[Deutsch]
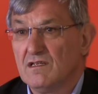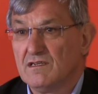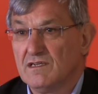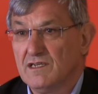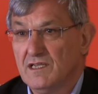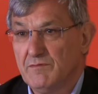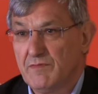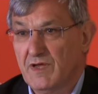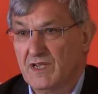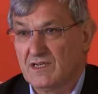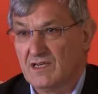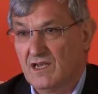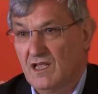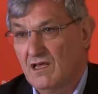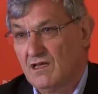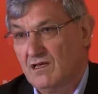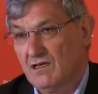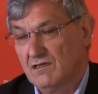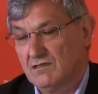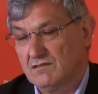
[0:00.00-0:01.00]
Niemand,
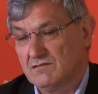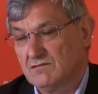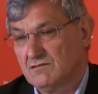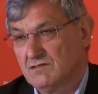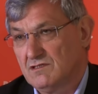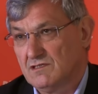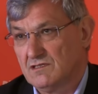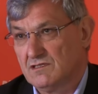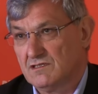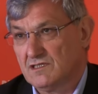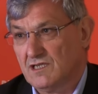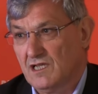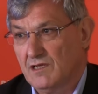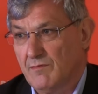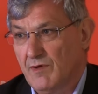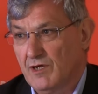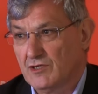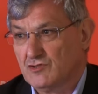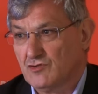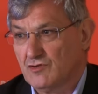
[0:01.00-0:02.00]
der dieses
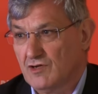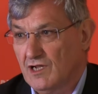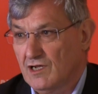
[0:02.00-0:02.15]
Thema schon